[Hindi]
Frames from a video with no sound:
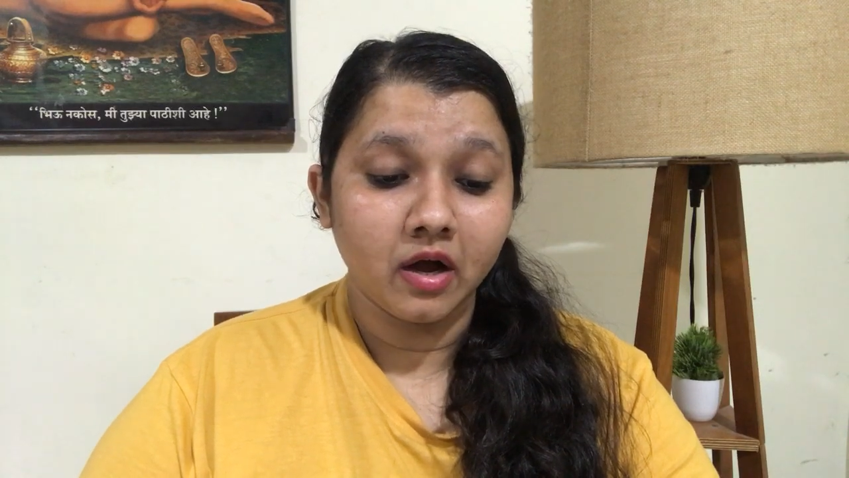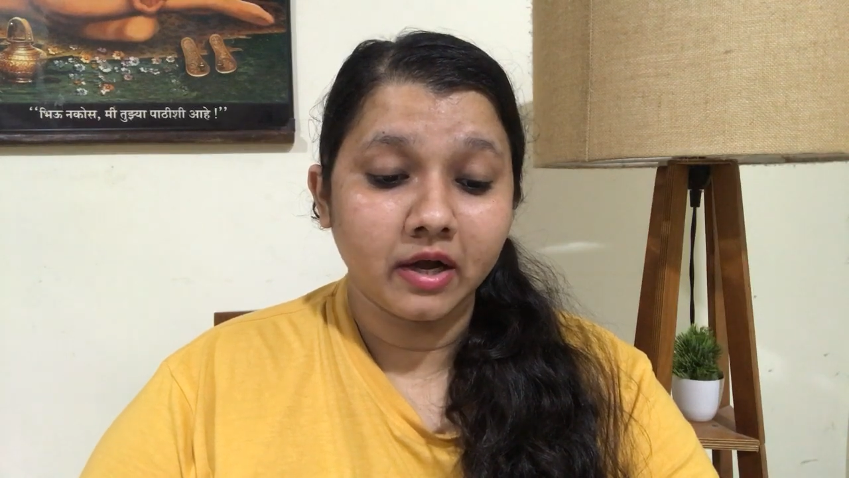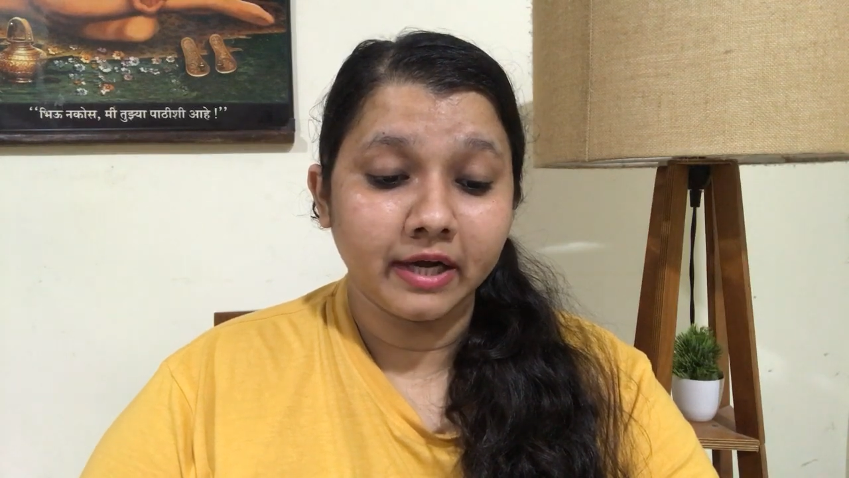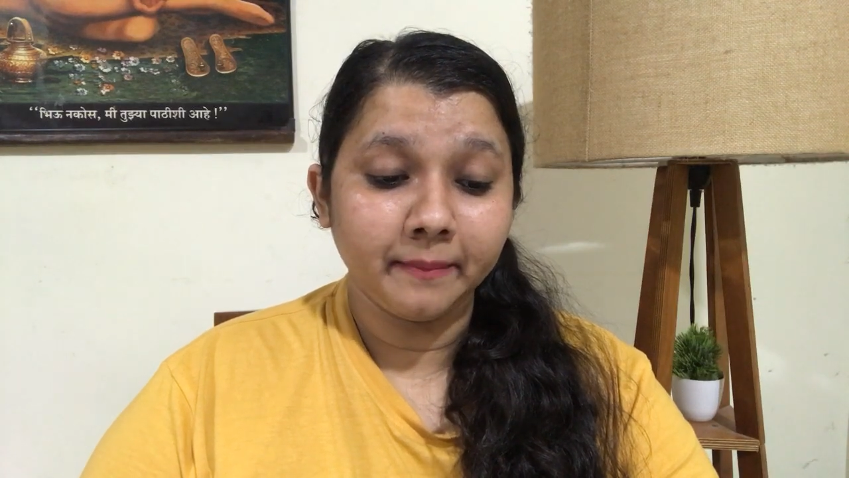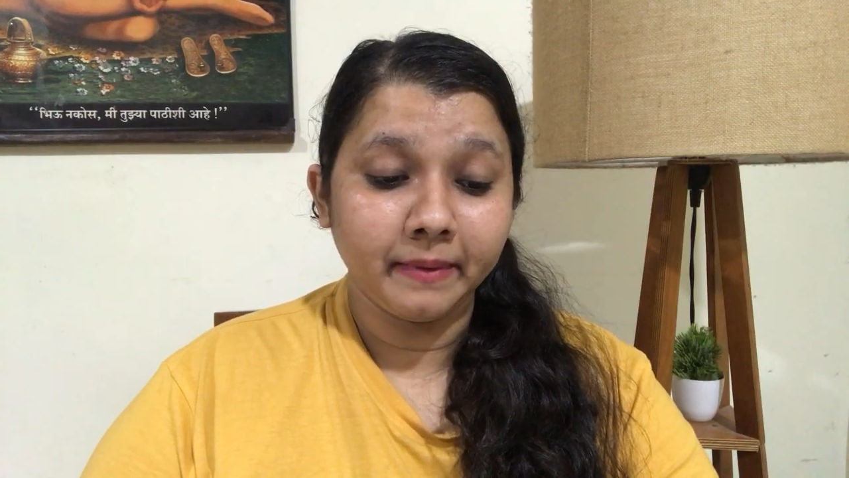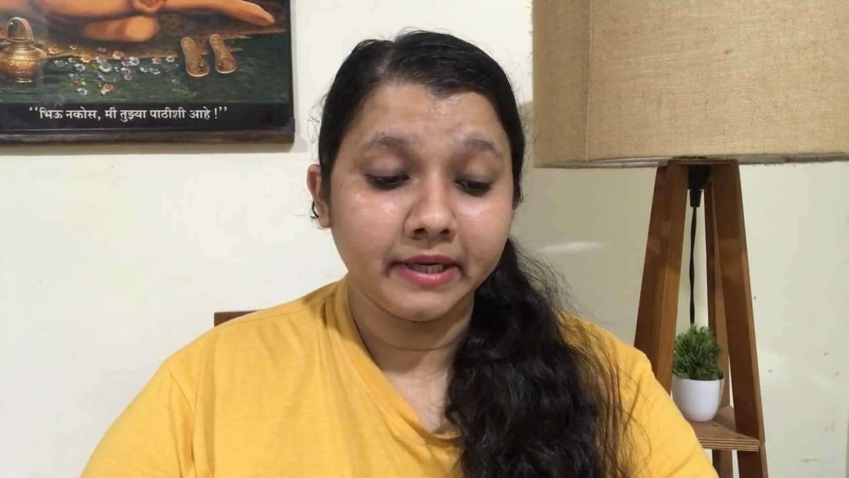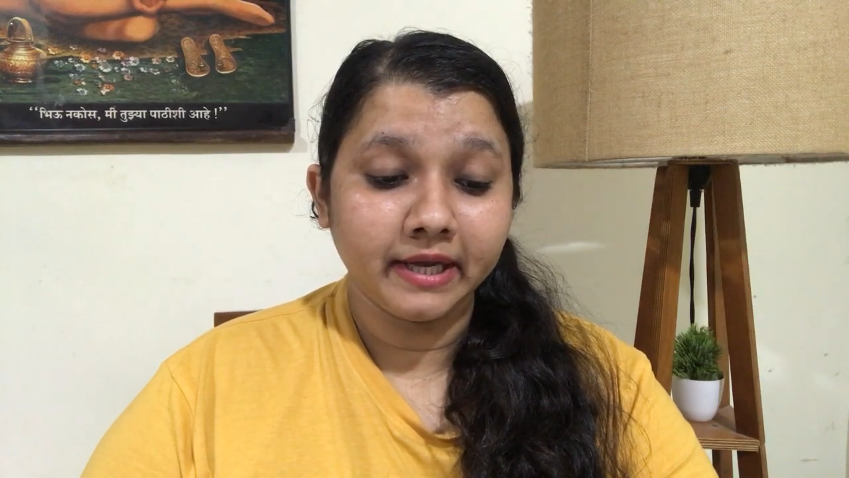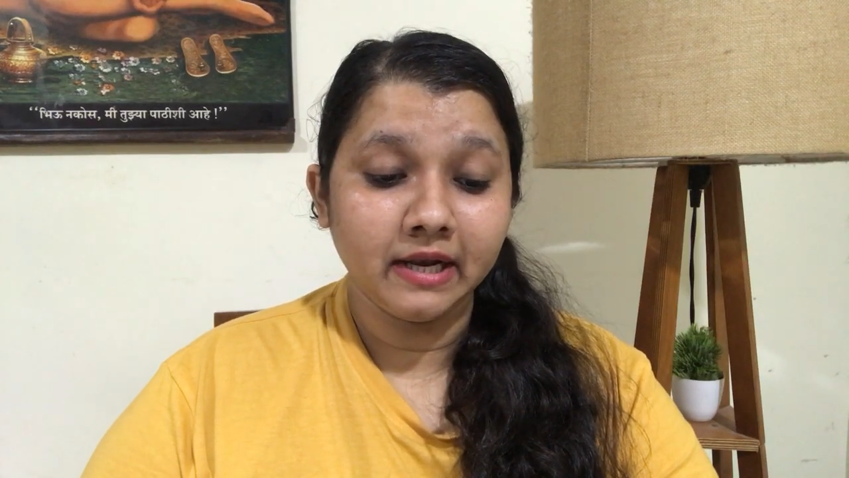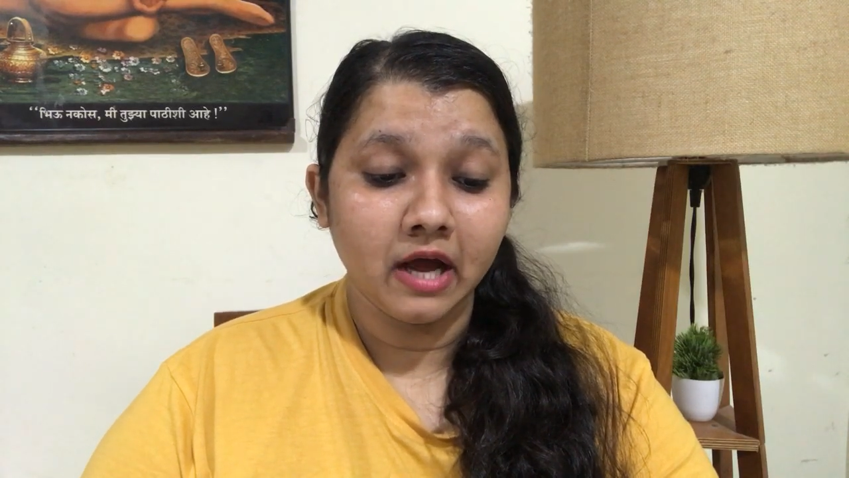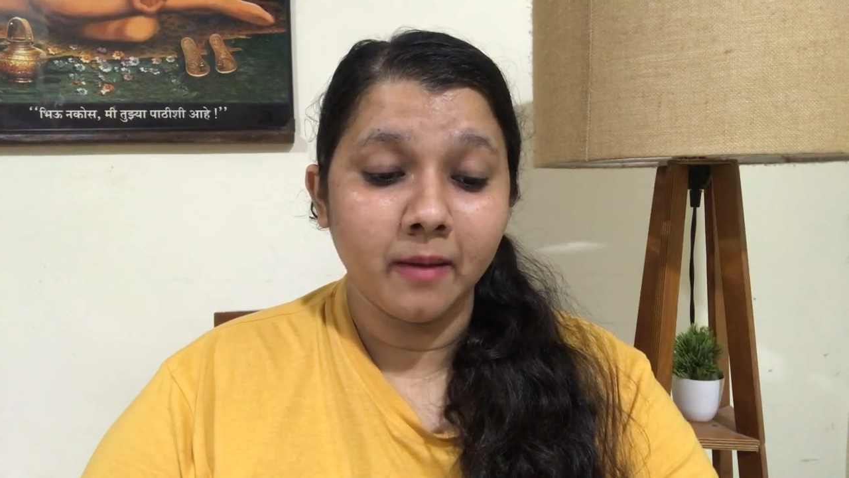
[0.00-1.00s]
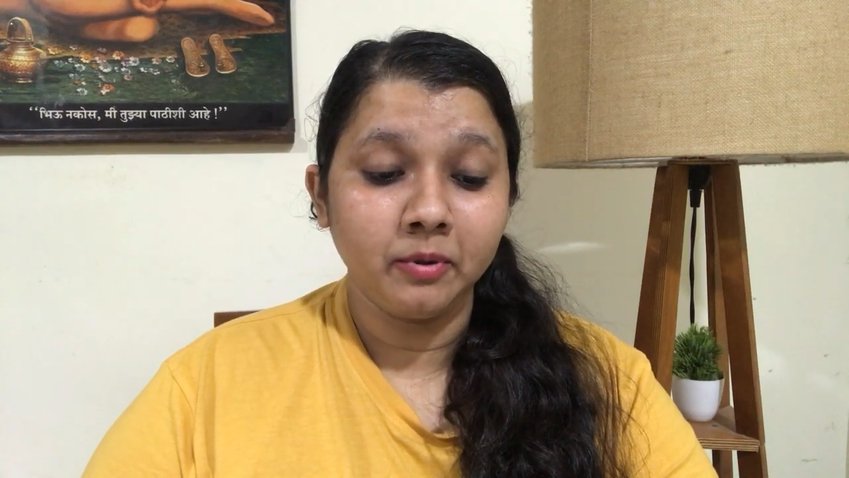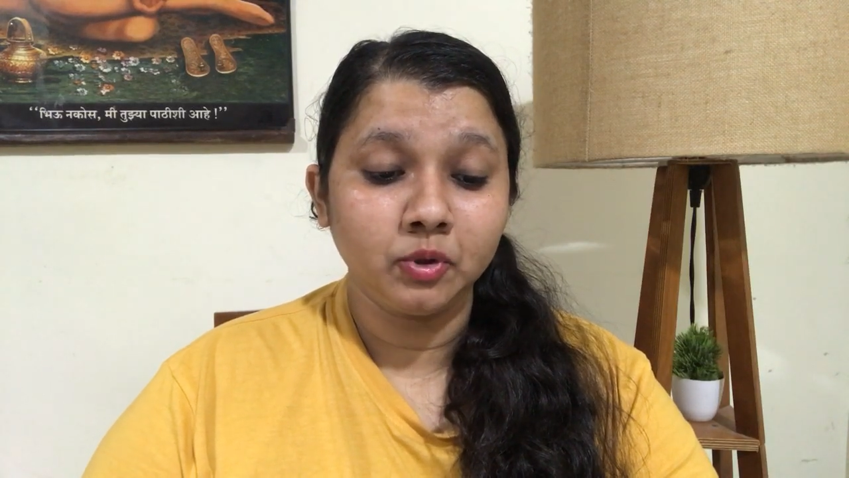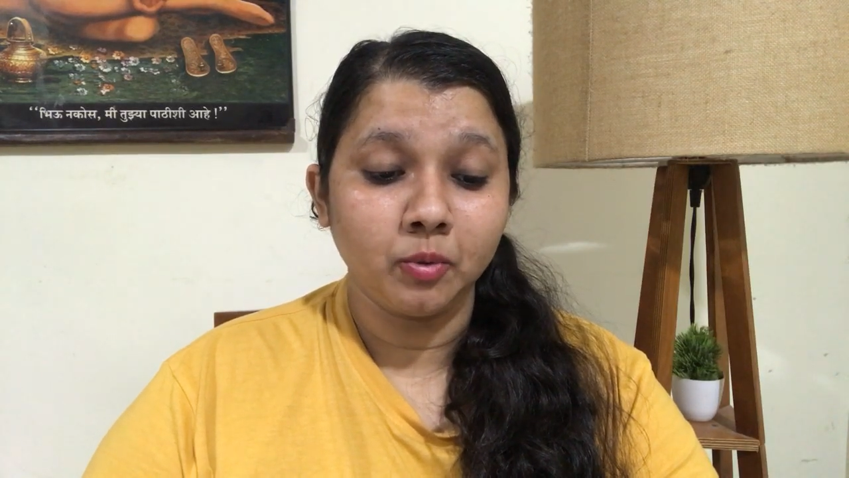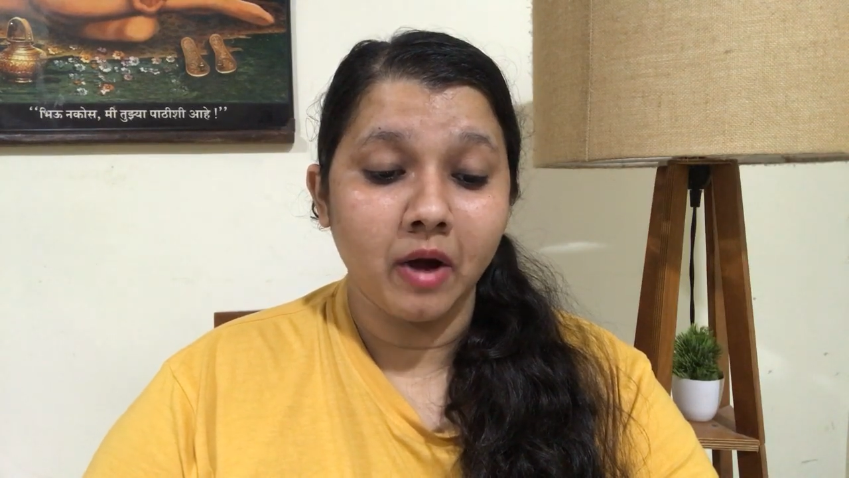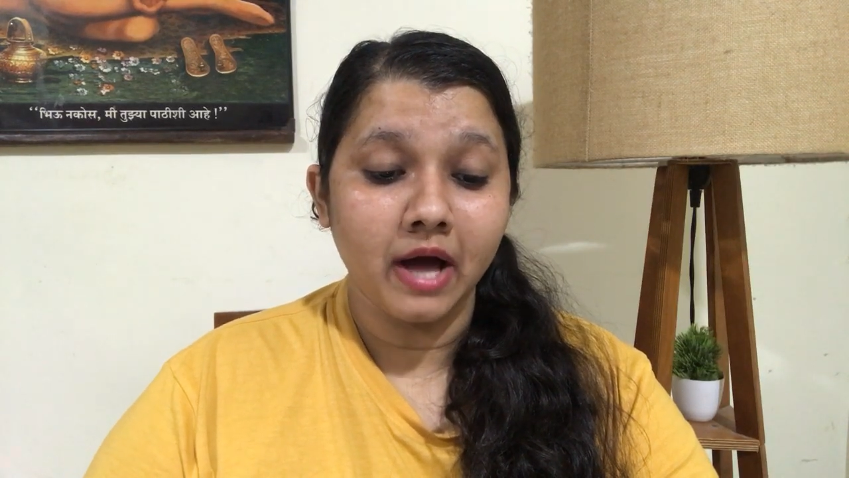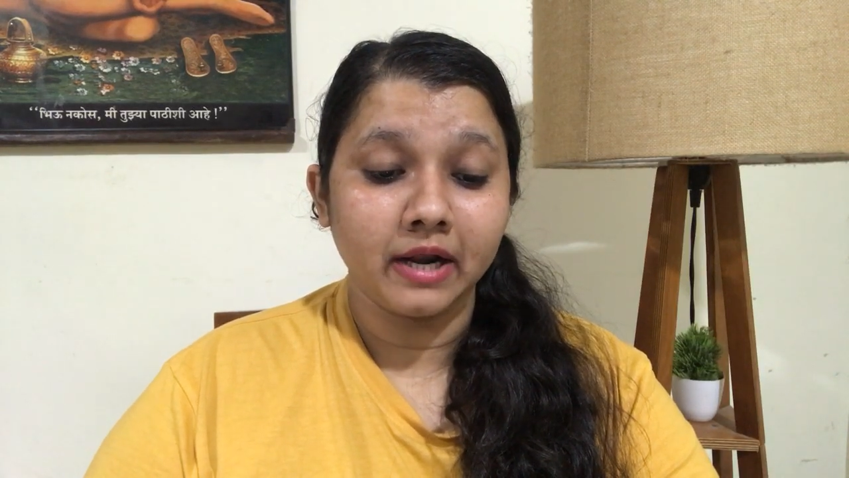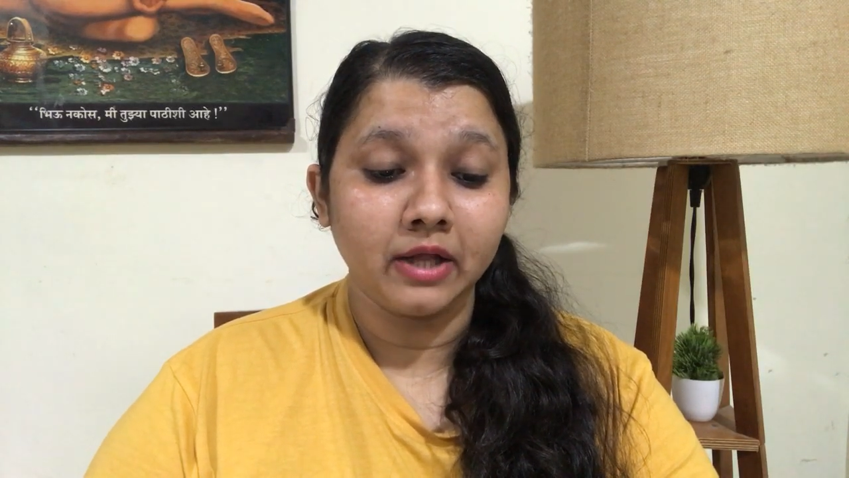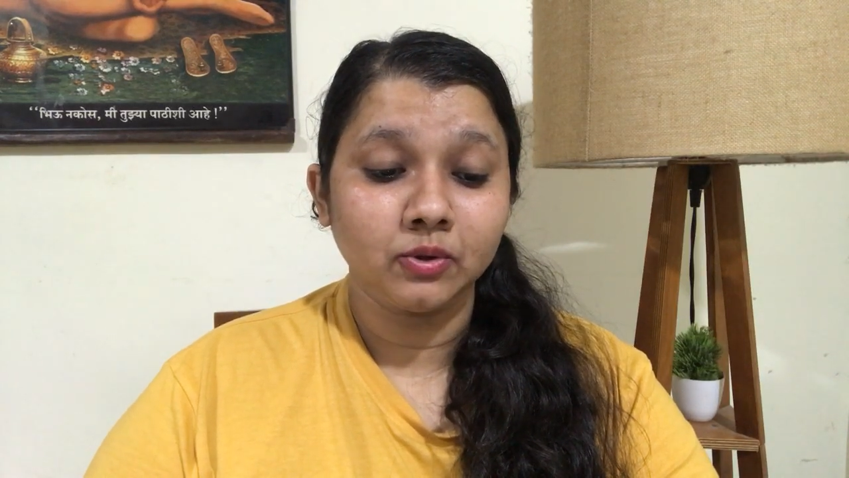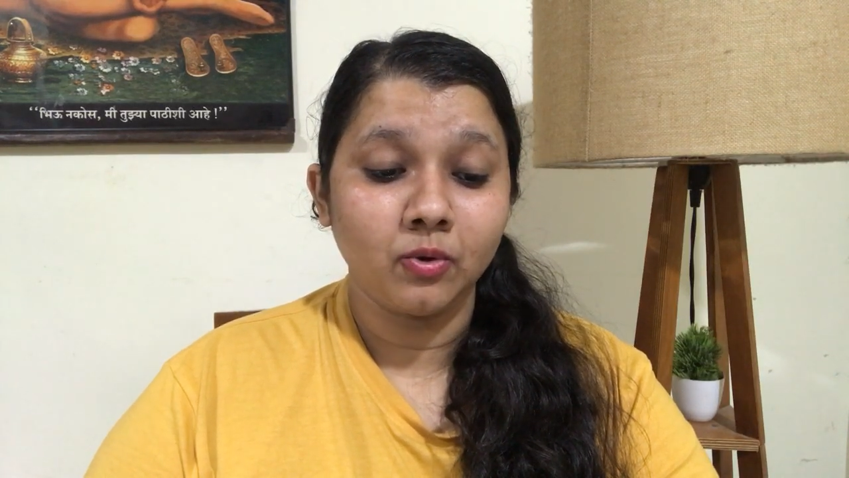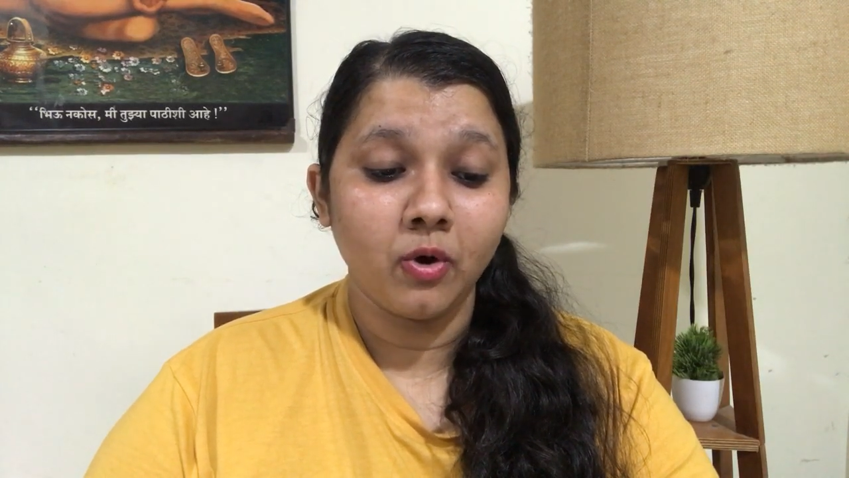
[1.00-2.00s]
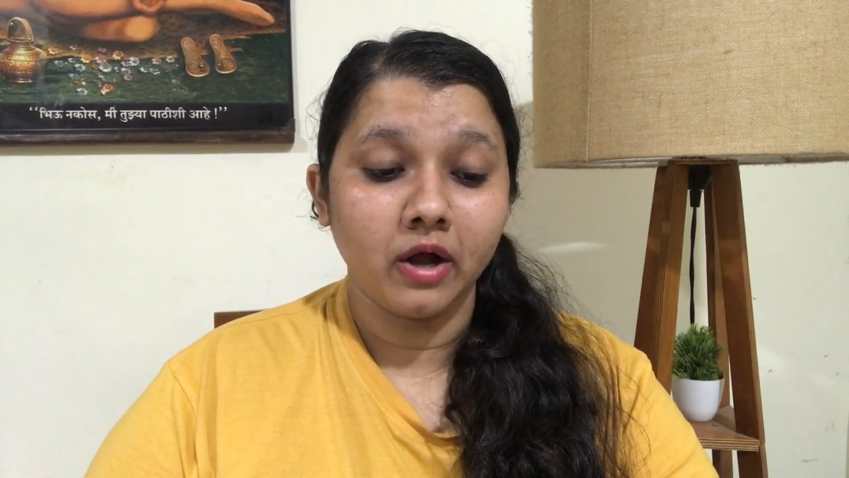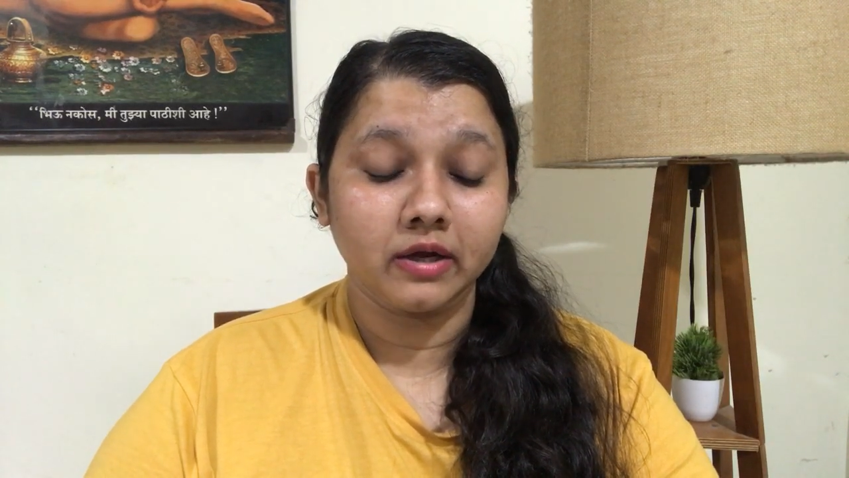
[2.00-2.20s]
करण पटेल अब तुम्हारा तो